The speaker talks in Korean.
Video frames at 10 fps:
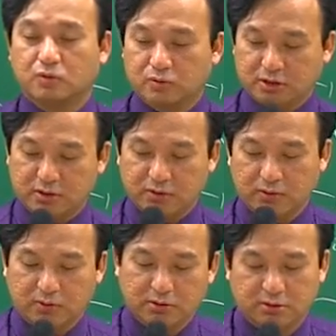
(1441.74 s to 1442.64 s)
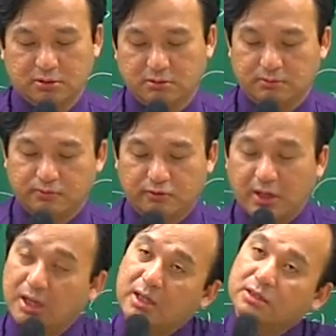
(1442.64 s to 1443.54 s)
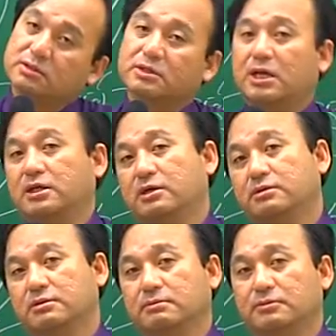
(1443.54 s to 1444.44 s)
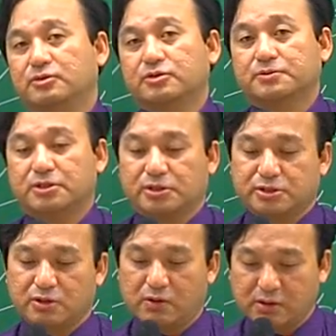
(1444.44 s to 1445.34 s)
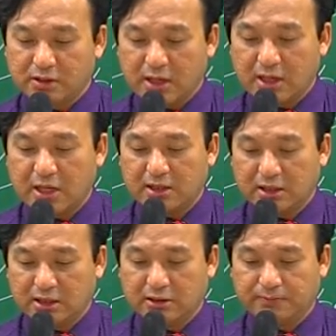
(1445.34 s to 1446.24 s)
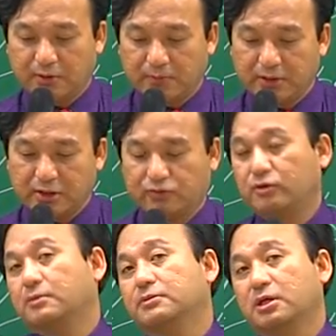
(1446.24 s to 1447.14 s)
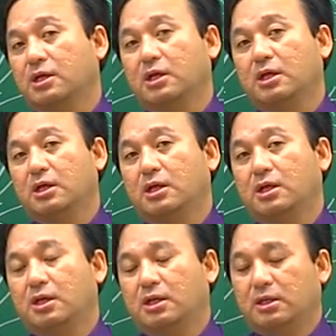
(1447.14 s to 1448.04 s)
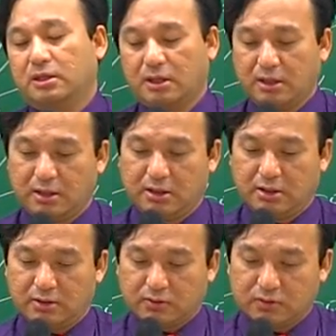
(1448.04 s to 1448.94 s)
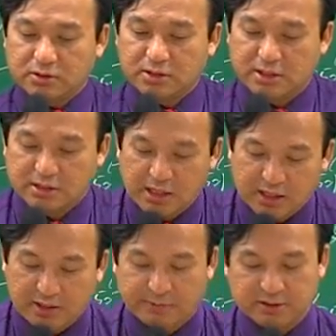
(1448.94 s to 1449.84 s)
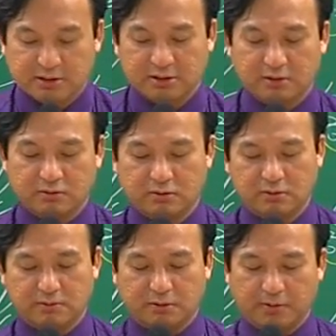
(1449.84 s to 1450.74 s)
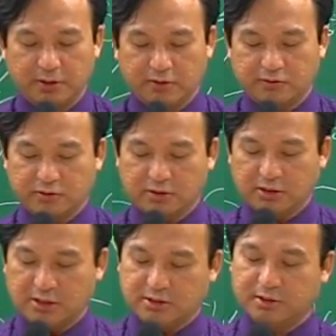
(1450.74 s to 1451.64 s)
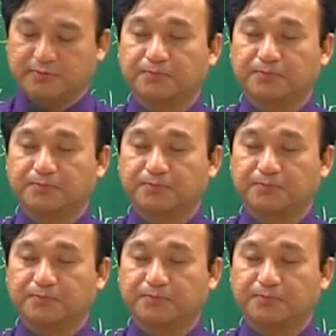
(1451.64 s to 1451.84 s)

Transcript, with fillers: 토지 소유권은 무한정이 아니에요. 미주쳐 보세요. 정당한 이기는 범위가 중요합니다. 예, 토지의 상하에 미친다고 법에 규정이 돼 있어요.